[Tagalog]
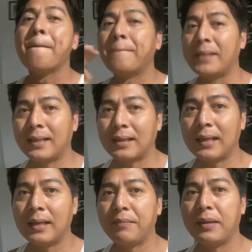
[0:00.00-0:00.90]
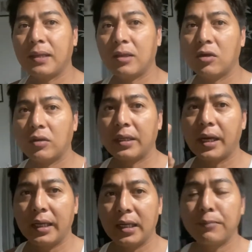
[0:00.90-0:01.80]
maikling video
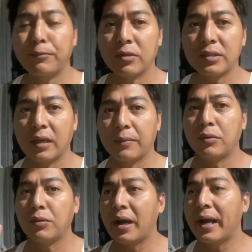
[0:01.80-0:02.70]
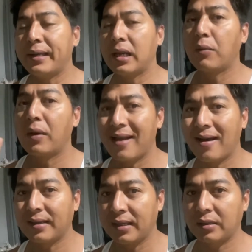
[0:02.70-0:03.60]
regarding po sa buhay ng
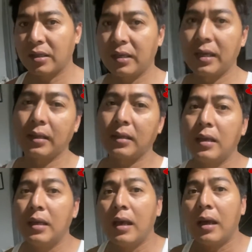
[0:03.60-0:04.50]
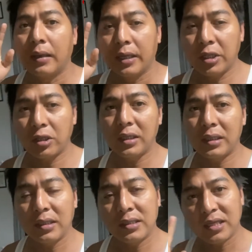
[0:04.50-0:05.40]
walang internet
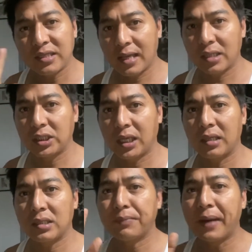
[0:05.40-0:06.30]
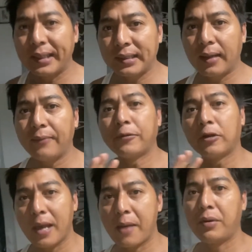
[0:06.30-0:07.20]
internet is essential. It's vital
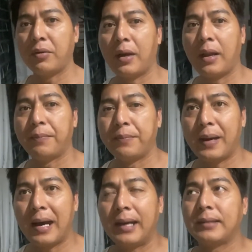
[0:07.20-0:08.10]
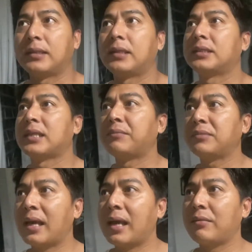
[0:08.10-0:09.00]
for everyone. But
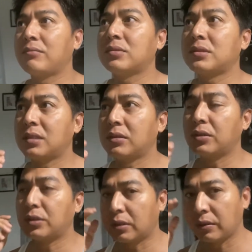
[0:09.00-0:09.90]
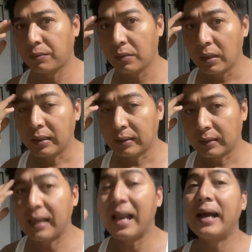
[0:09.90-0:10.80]
sometimes, siguro,
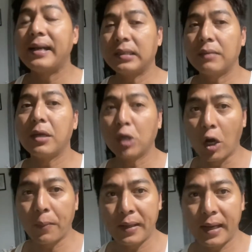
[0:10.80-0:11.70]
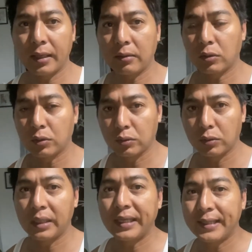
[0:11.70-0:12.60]
kailangan natin mag-offline to
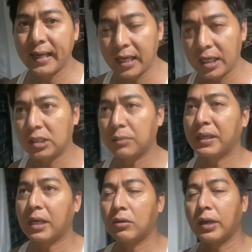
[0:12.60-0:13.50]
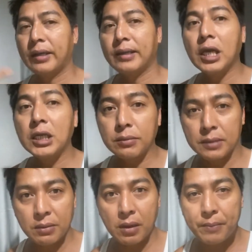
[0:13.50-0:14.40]
engage, magkaroon kayo ng engagement
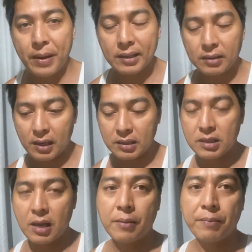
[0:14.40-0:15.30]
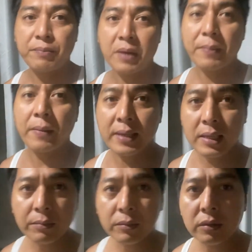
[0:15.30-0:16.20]
sa mga bata, sa kapamilya
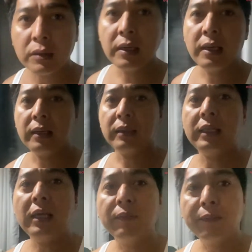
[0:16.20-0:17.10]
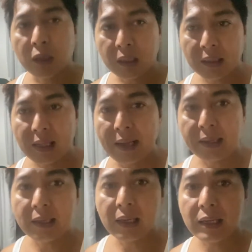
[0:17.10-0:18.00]
mo. Hindi yung porket lagi
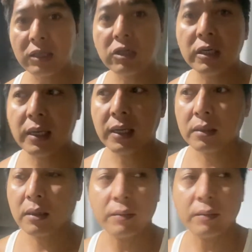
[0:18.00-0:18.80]
kayo naka-internet.